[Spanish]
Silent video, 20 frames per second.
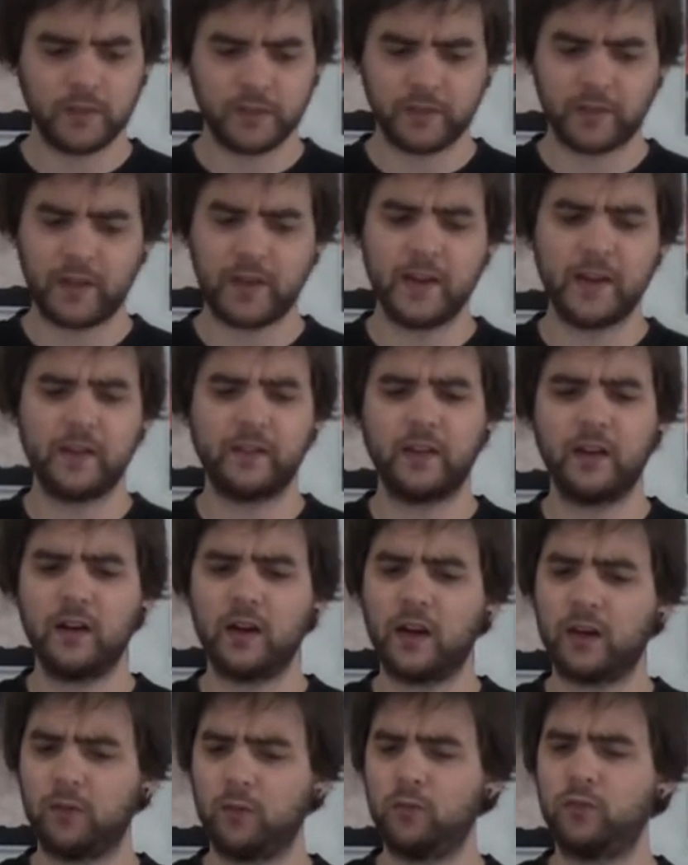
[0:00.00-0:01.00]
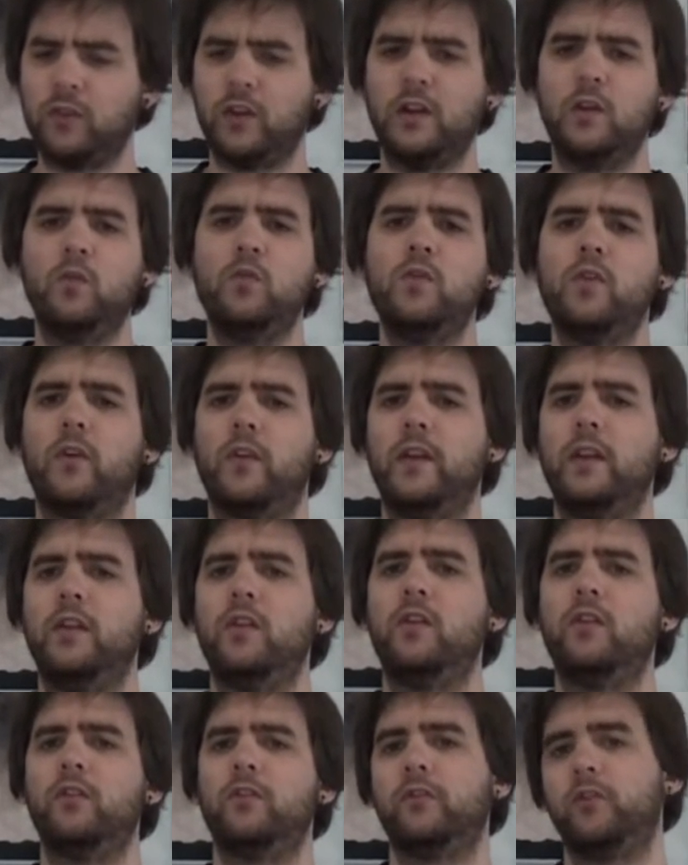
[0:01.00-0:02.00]
si tenías el cartucho del 1,
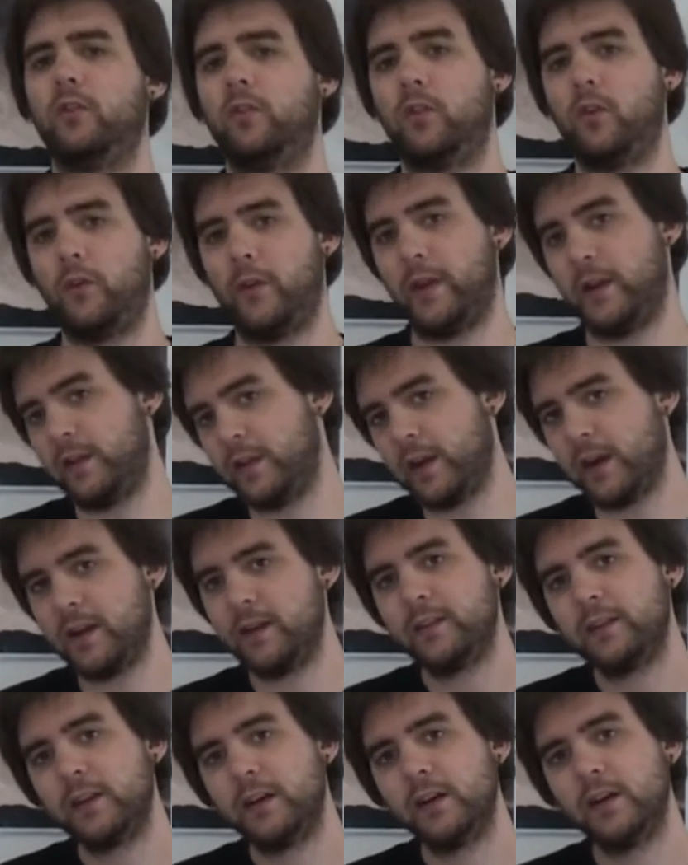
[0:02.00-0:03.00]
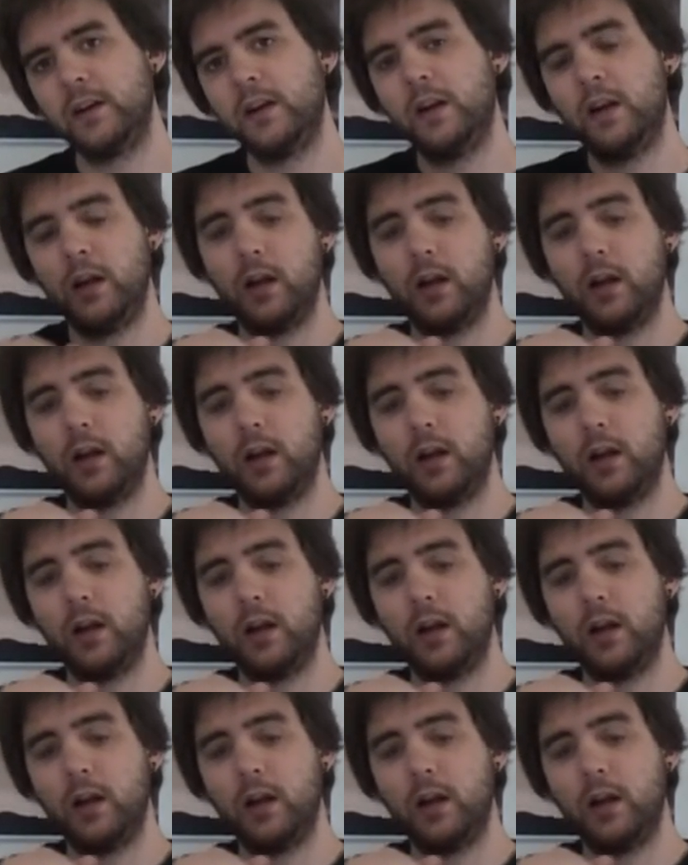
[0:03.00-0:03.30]
del 2 o del 3,